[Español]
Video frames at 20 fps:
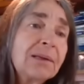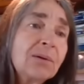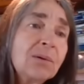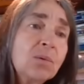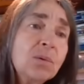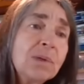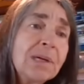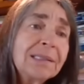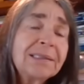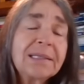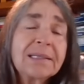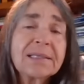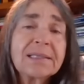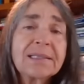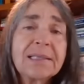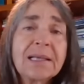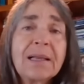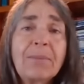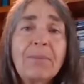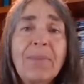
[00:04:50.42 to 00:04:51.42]
Una
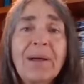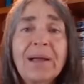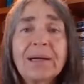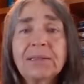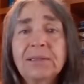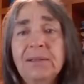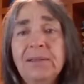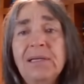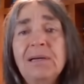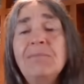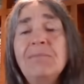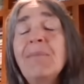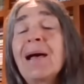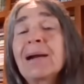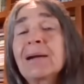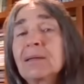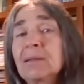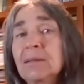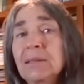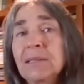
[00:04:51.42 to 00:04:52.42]
tercera parte del
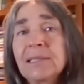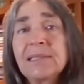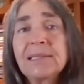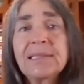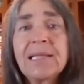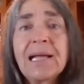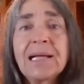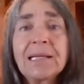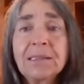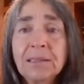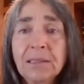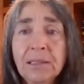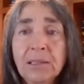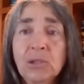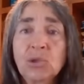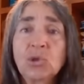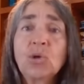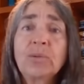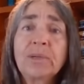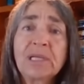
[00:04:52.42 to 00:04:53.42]
mar está
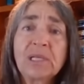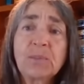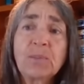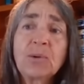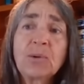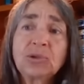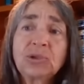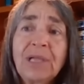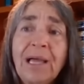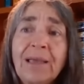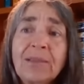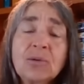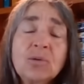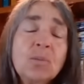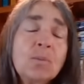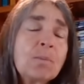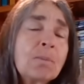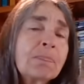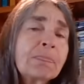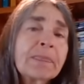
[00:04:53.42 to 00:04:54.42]
sobreexplotado.